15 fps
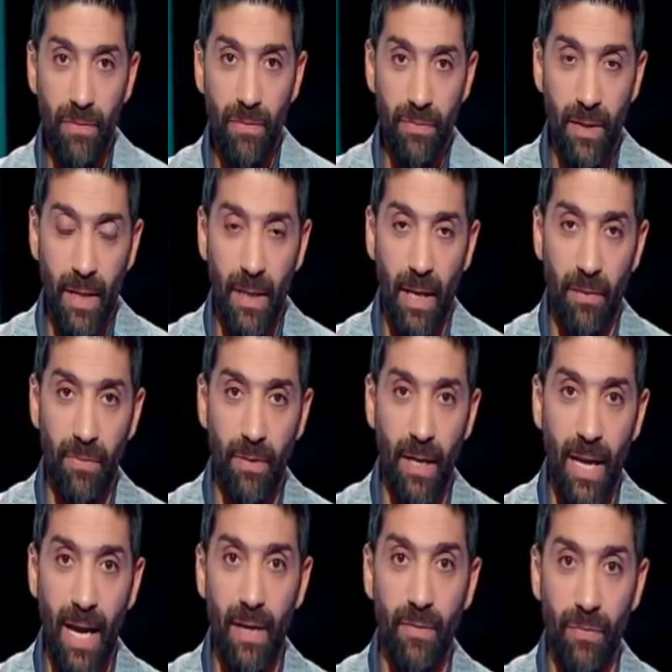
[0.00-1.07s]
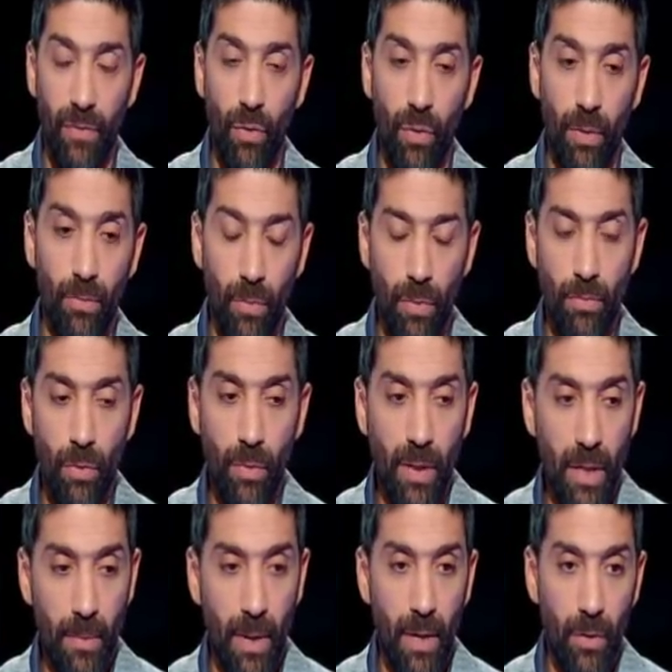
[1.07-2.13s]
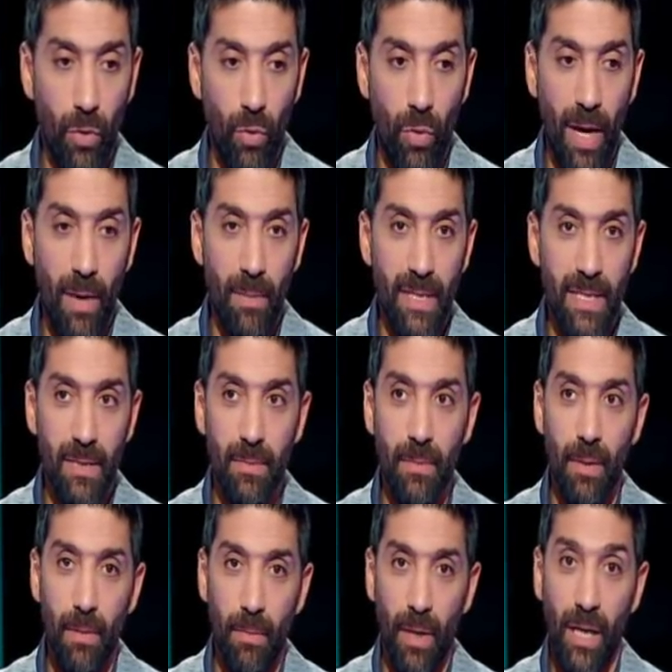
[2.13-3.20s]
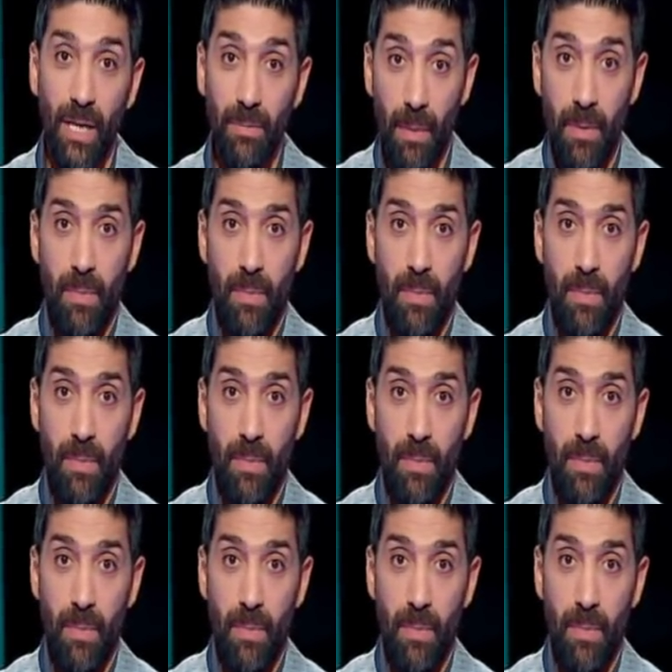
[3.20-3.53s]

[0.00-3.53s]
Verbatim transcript: عارف يعني عارف انا عارف هو ممكن يبقى إيه لا جواه بس, بس بركات